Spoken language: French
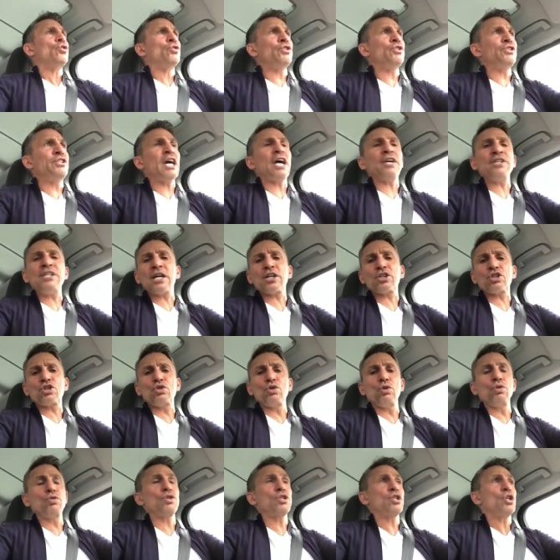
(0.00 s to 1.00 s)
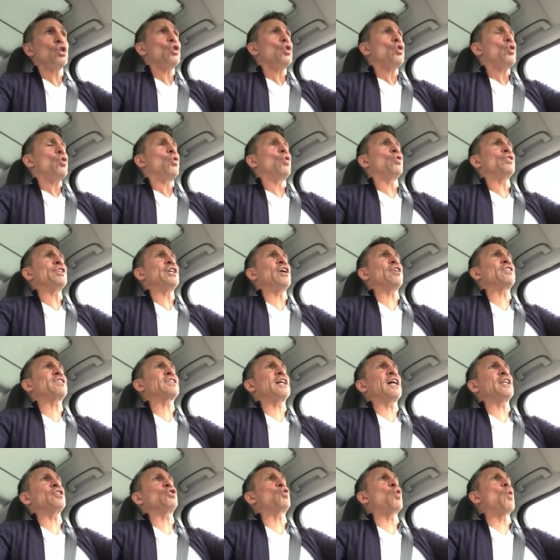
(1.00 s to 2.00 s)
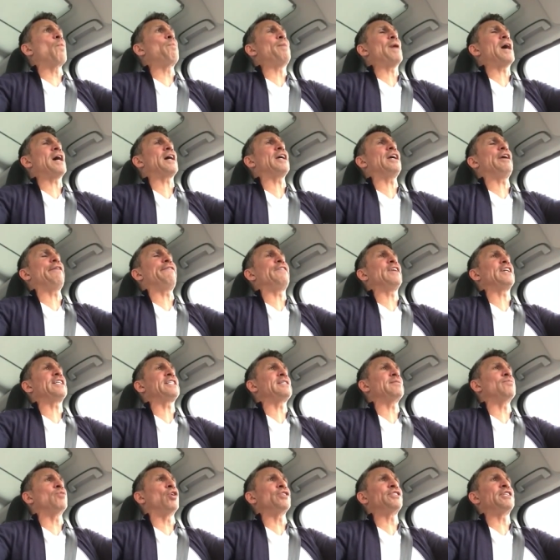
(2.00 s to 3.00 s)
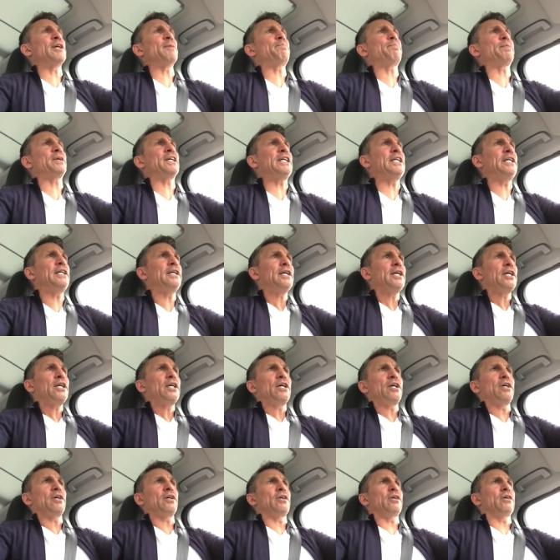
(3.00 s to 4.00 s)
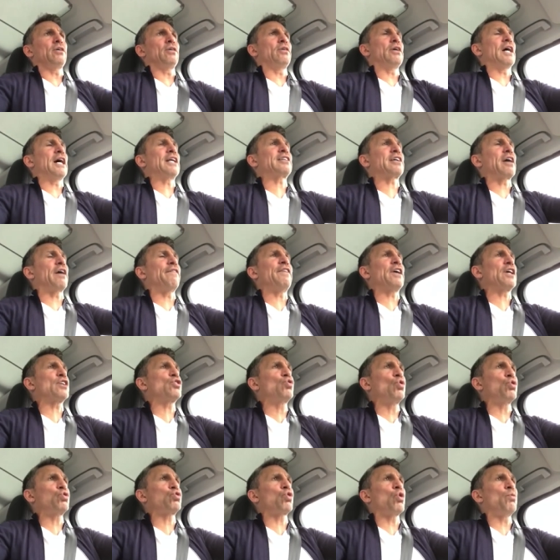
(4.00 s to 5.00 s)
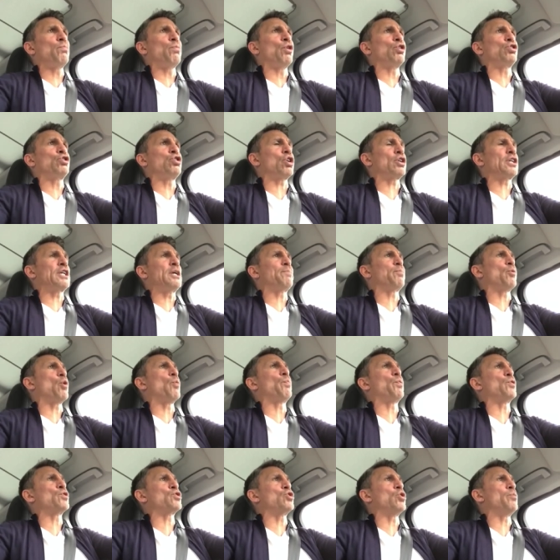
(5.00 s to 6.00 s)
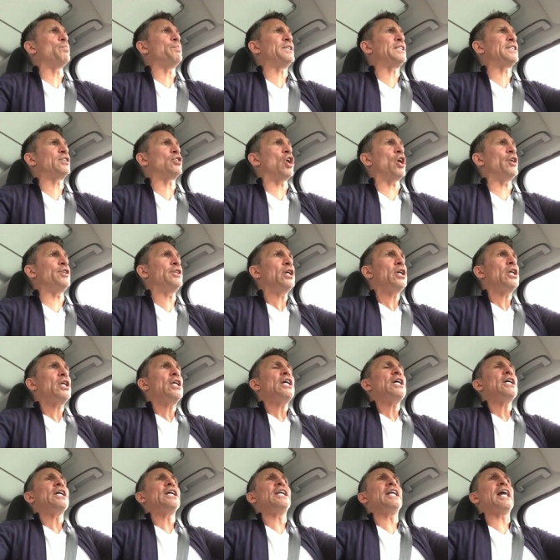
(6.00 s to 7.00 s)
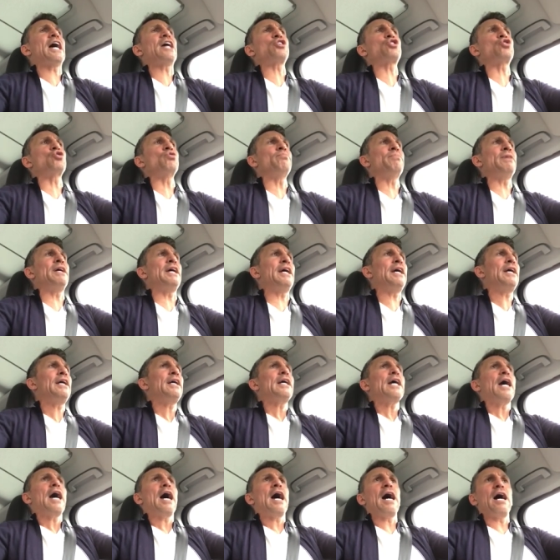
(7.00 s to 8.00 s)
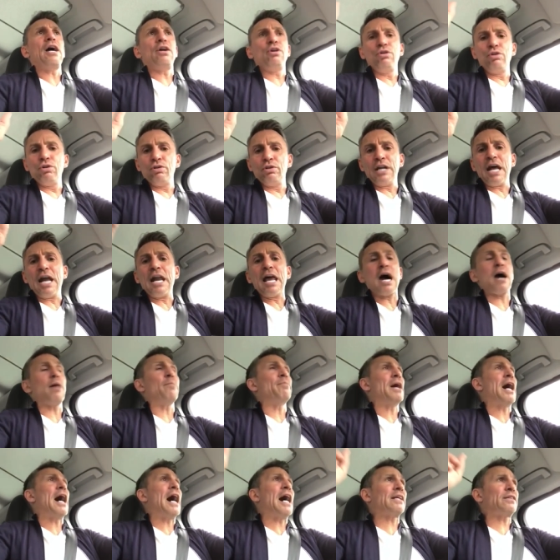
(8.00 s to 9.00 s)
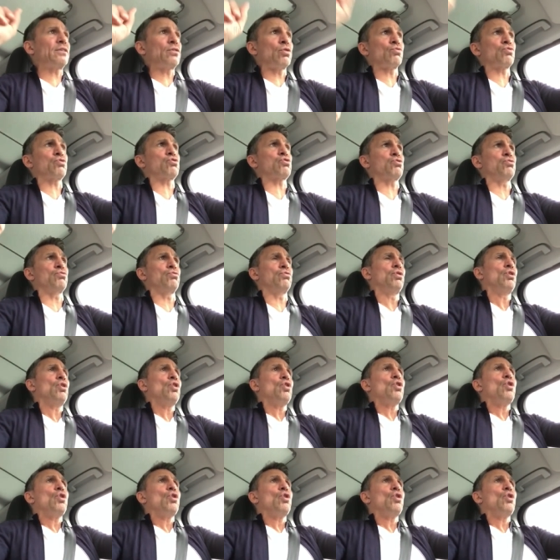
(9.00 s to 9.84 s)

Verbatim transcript: Une dernière chose, on est en train de comparer effectivement des prix euh, euh, à travers d'autres brokers qui proposent le Bitcoin. Et là, je mets l'alarme, attention.